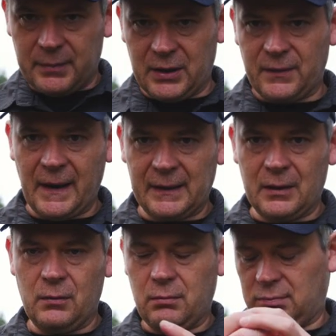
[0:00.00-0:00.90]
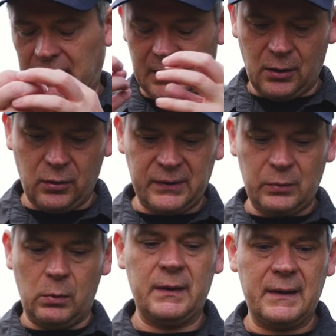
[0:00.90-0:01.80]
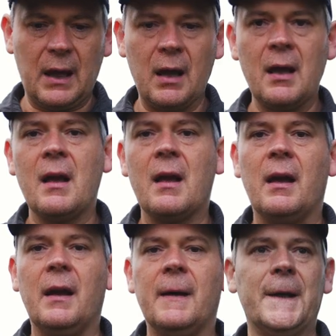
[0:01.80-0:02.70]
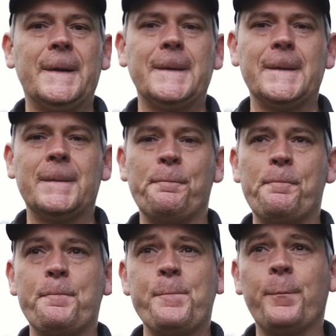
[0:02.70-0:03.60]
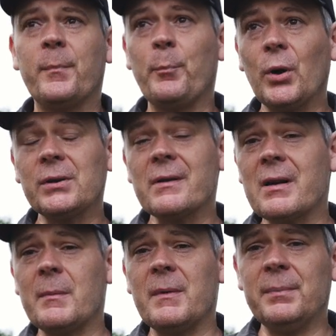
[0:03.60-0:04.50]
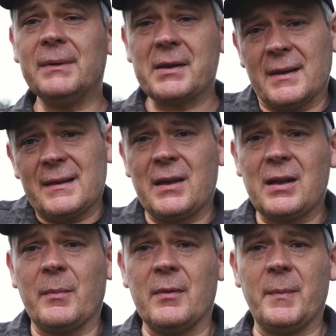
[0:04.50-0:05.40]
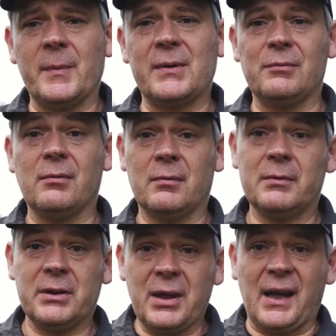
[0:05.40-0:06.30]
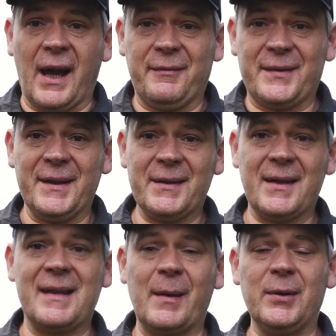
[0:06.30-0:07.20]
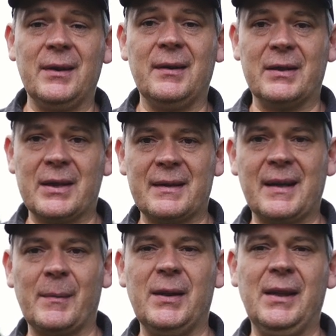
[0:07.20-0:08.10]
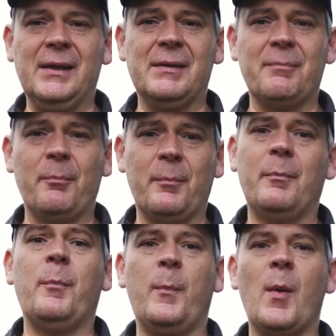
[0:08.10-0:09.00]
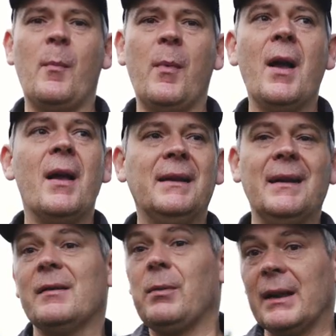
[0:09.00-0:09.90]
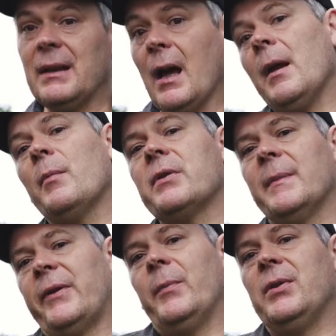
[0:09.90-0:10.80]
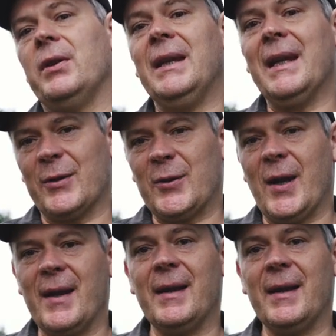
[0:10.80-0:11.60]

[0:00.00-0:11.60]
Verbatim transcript: tych świateł takich od słońca, um, po to, żeby nasze zdjęcia były po prostu ciekawsze. Czasami, czasami jest ładnie, ale możemy zrobić jeszcze